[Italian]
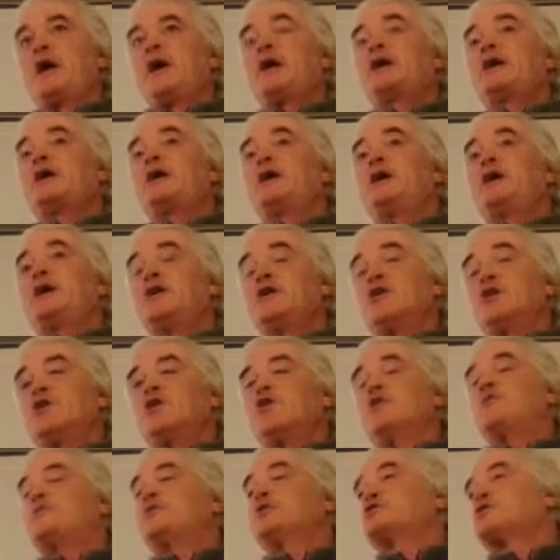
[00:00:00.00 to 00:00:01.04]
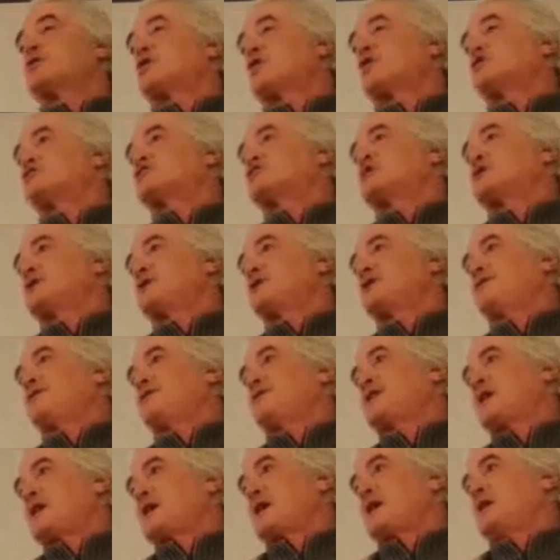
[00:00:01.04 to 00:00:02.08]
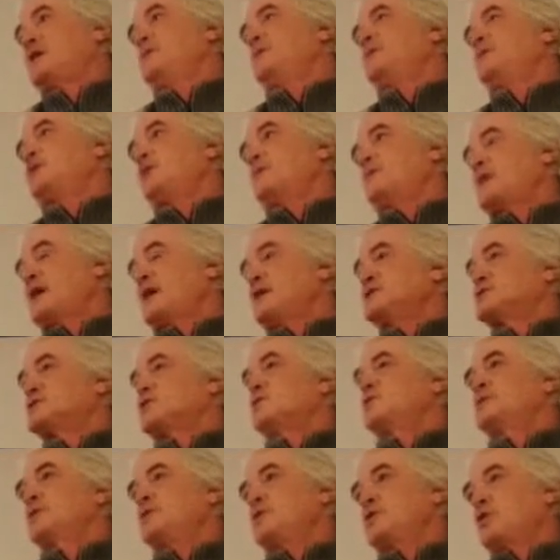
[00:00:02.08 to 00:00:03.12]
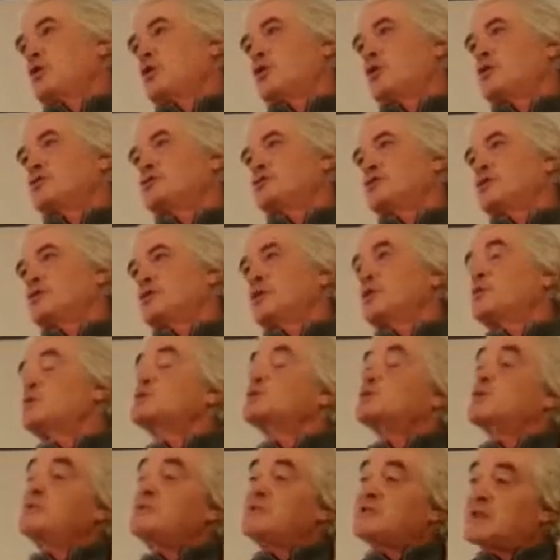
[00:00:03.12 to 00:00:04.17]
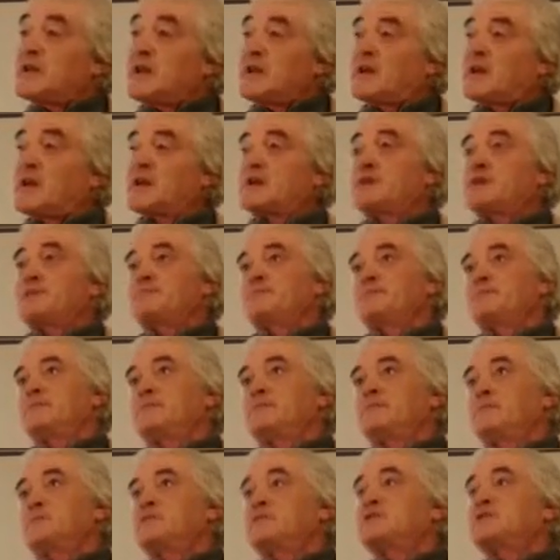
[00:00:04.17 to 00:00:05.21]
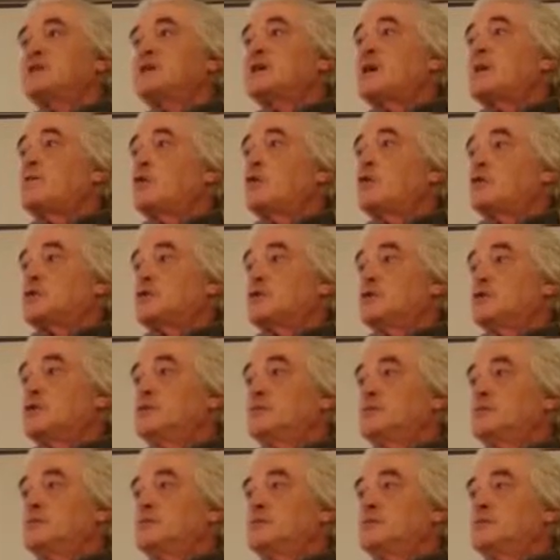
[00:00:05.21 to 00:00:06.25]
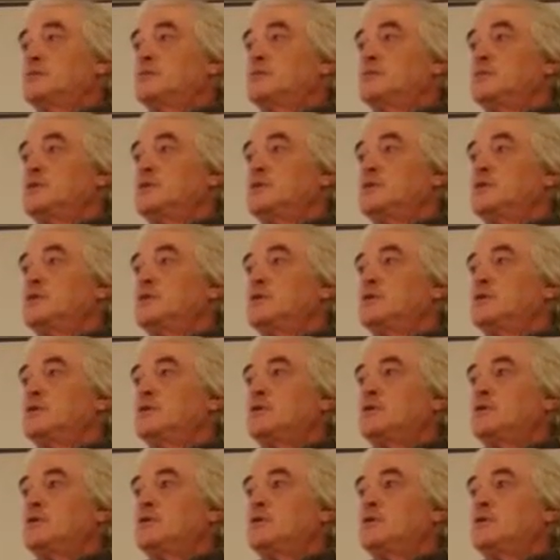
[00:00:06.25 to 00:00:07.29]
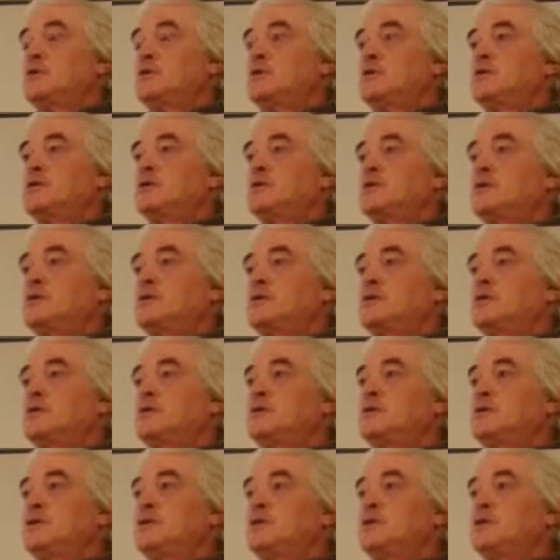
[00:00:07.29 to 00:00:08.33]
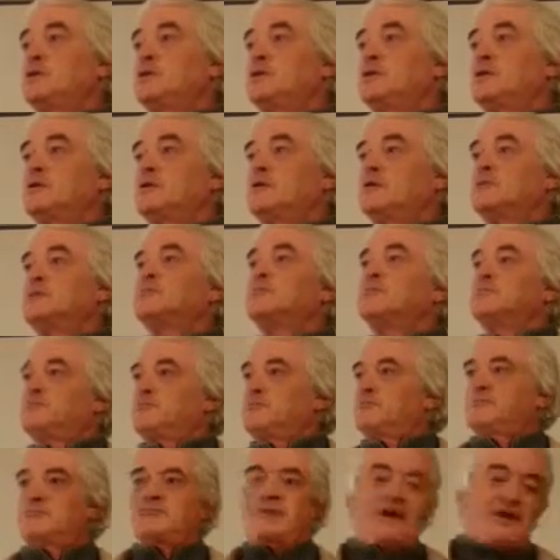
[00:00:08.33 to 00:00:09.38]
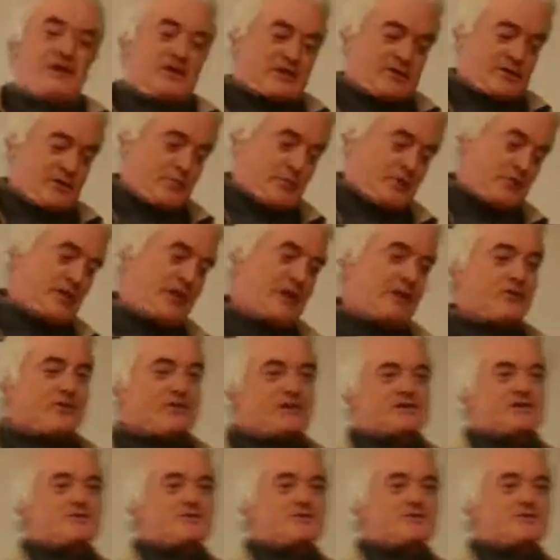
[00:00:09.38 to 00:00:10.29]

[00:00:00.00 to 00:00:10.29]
e che io non potrò certificare il mio mais come biologico e questo mi secca No. Mi secca molto. Quello non potrà mai succedere perché sarebbe un danno. Eh... Benissimo, e allora